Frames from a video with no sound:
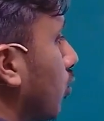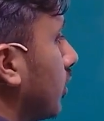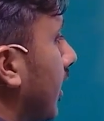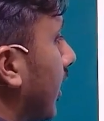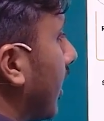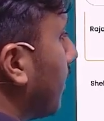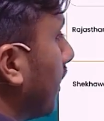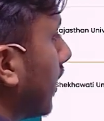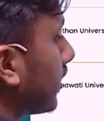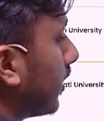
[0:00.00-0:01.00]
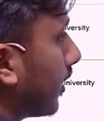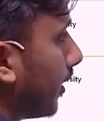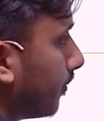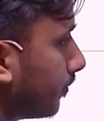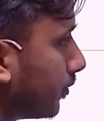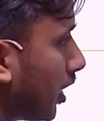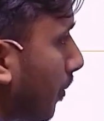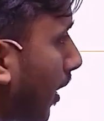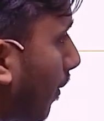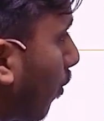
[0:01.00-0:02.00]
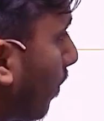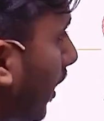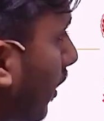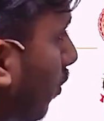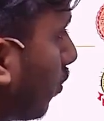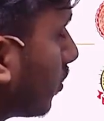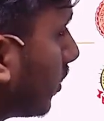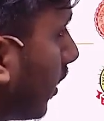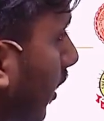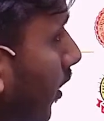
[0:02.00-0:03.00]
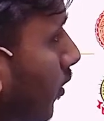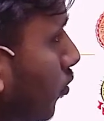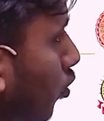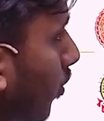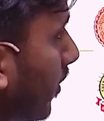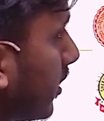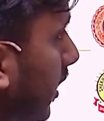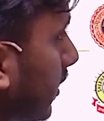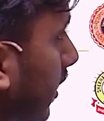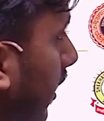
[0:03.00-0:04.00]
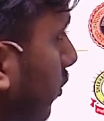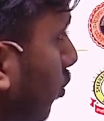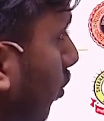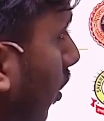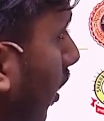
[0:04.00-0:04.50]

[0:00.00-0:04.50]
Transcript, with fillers: खुल जाएगा एप्लीकेशन का जहाँ पर आपको पेड कोर्स जो भी बच्चे ऐसे हैं जो